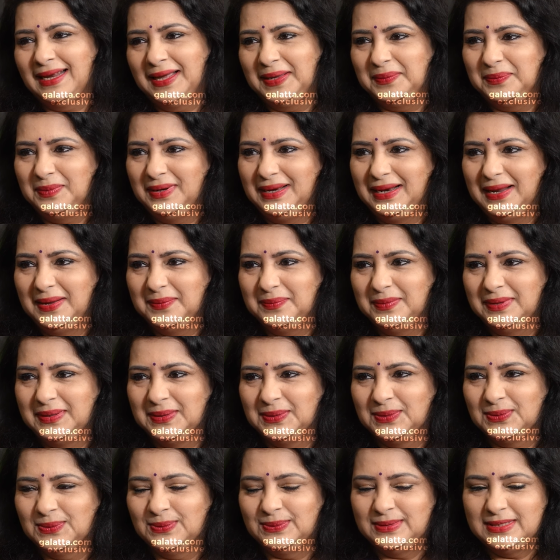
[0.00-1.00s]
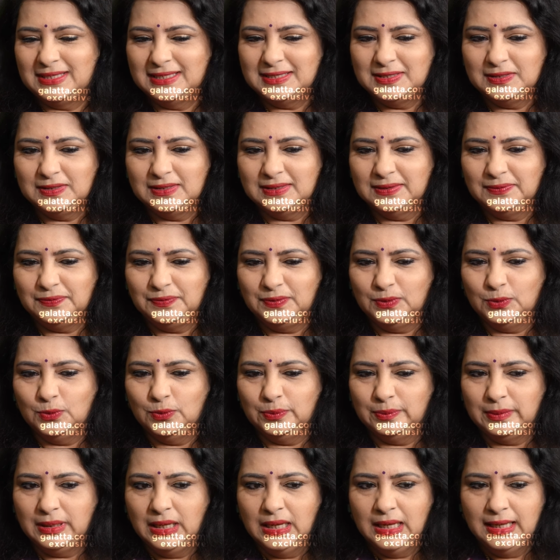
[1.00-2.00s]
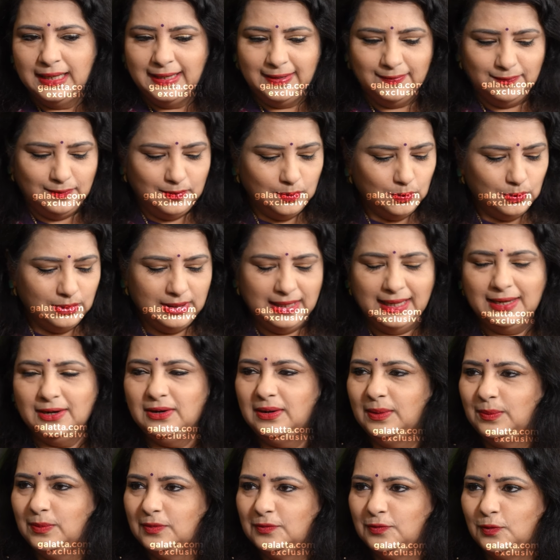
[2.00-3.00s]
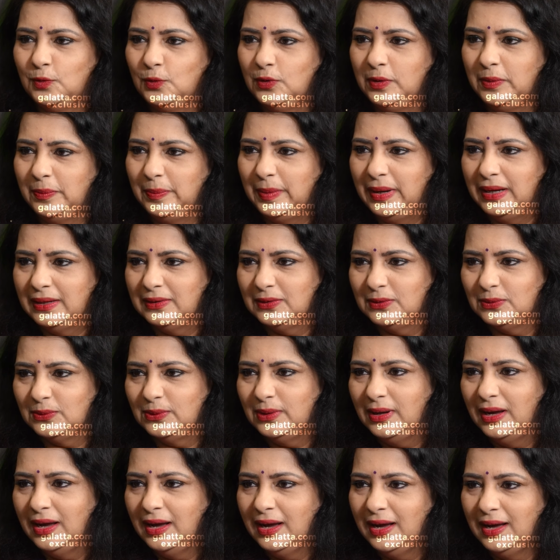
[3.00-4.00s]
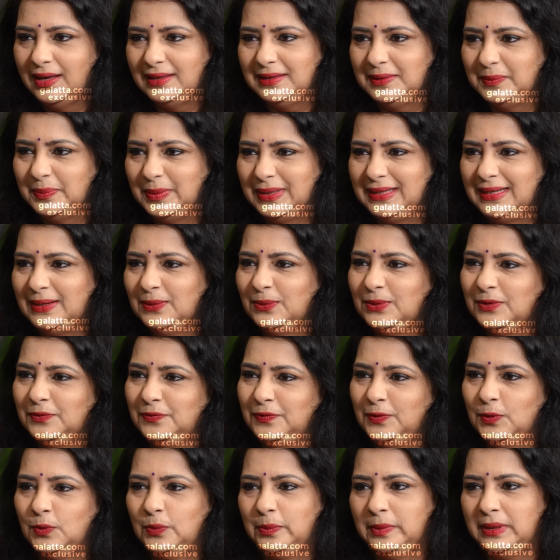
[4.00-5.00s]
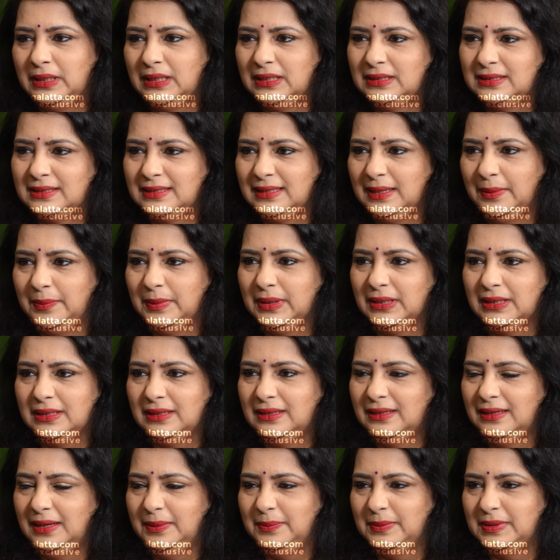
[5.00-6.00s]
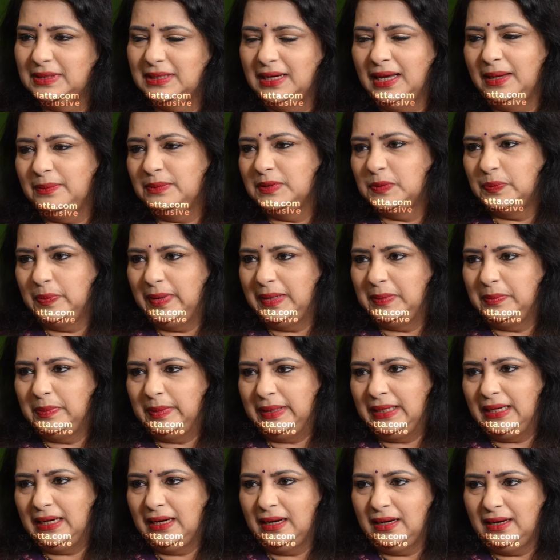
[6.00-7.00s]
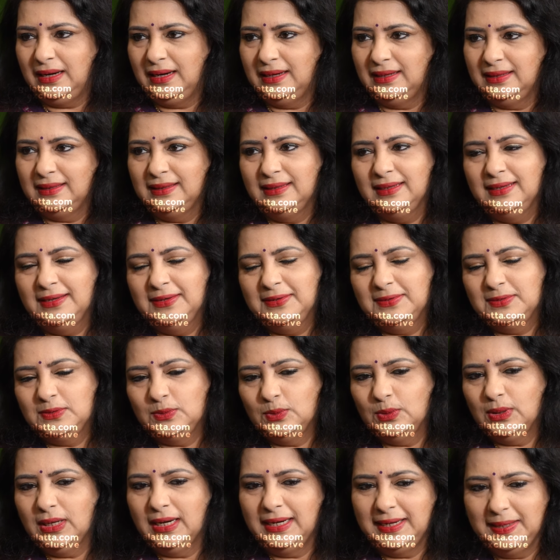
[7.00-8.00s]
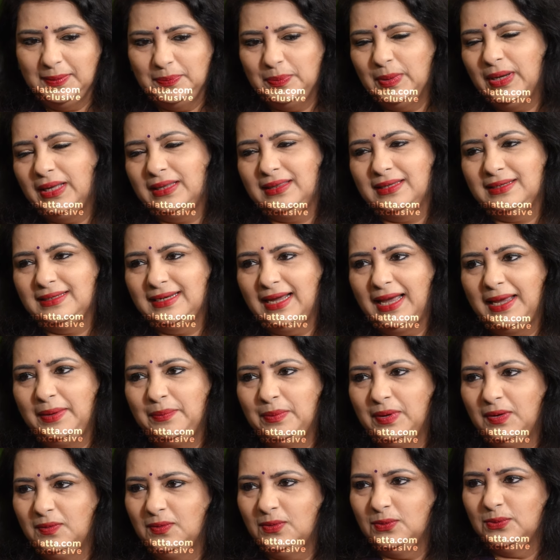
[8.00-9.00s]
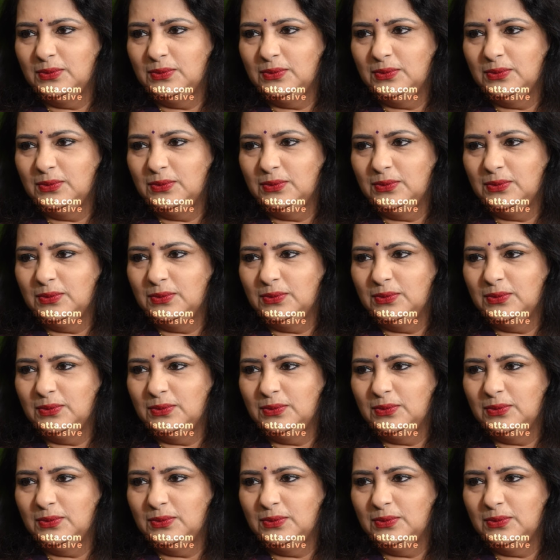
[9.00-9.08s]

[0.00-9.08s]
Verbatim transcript: டைம் இல்லாம இருக்கும் ஜஸ்ட் ஃபியூ எவ்வளவு நேரம் நம்ம போன பாக்குறோம் அதுக்கு பதில ஒரு ஃபியூ மினிட்ஸ் நமக்குன்னு நம்ம டைம் ஸ்பெண்ட் பண்ணலாம்ல ஸோ கண்டிப்பா அந்த டைம் அவங்க